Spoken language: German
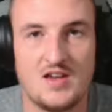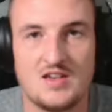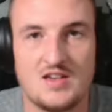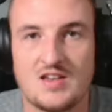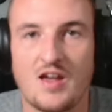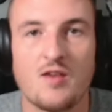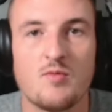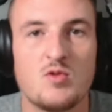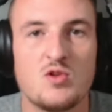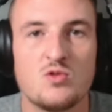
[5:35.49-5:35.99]

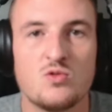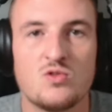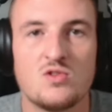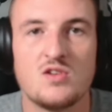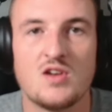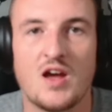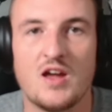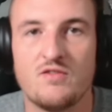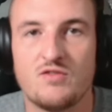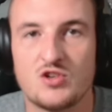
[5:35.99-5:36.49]
drei Minuten
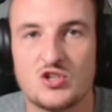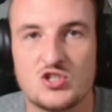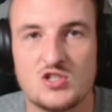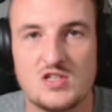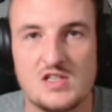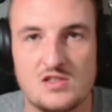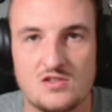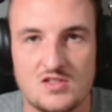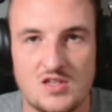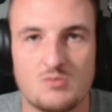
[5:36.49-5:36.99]
einfach schnell
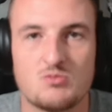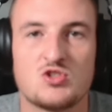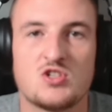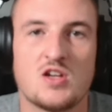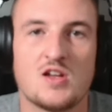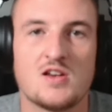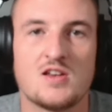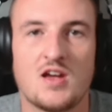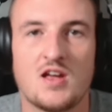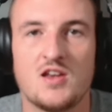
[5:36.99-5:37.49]

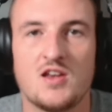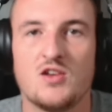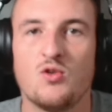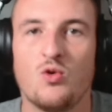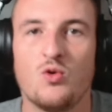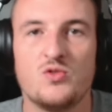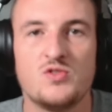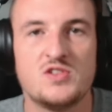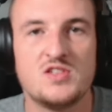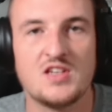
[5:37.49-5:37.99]
zusammenschneiden kann
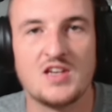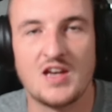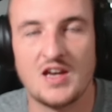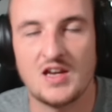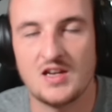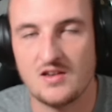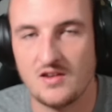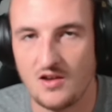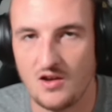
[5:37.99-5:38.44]
und direkt